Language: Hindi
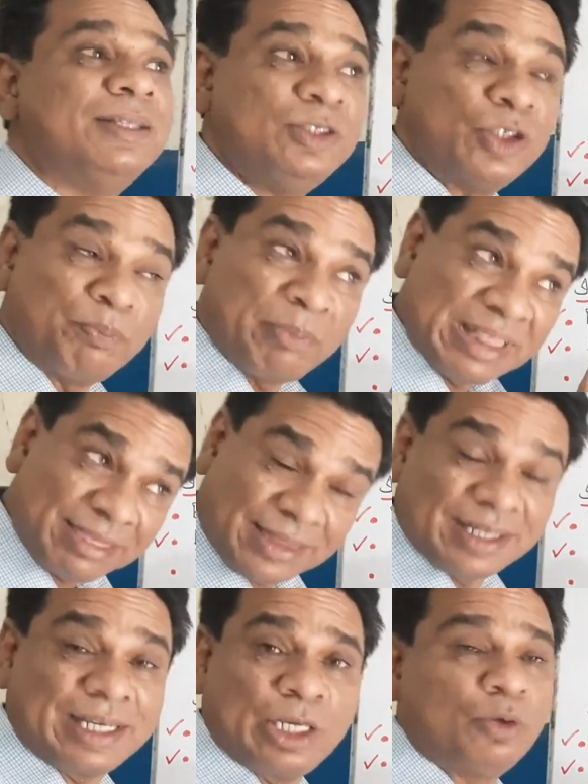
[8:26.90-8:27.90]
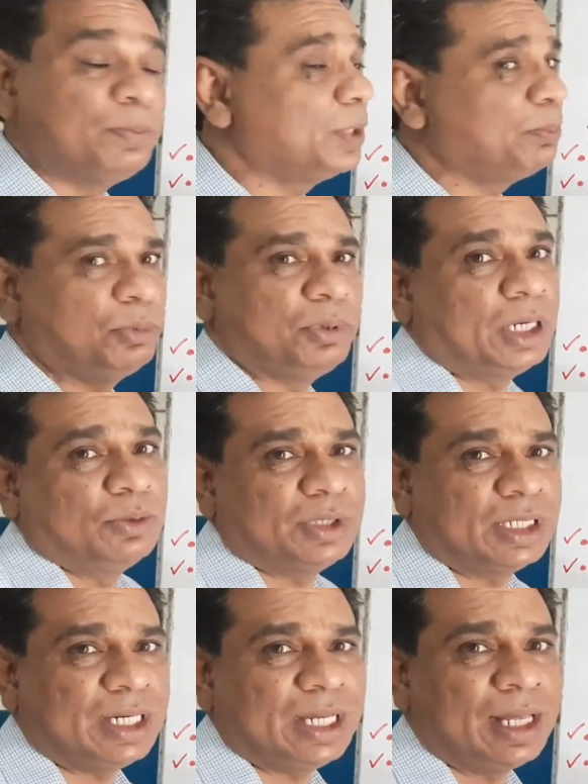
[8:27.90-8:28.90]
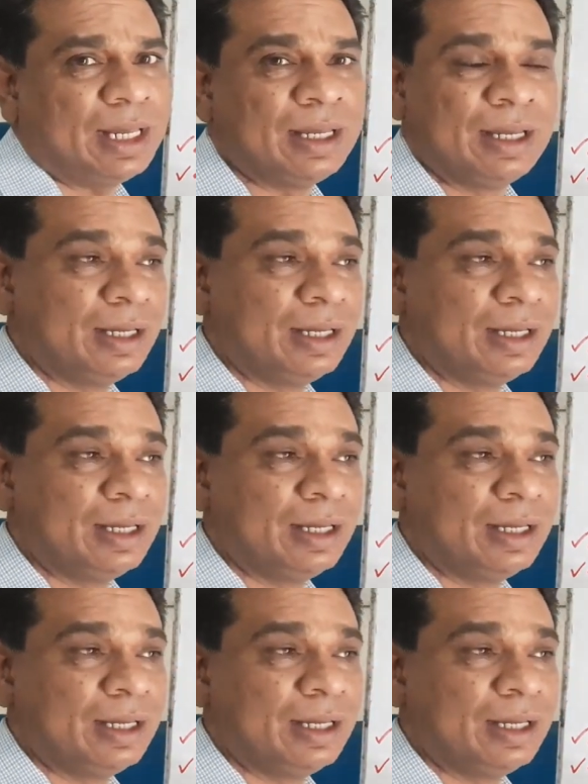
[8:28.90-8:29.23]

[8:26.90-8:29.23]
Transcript: जो मंतक के ऊपर पूरा उतर रहा है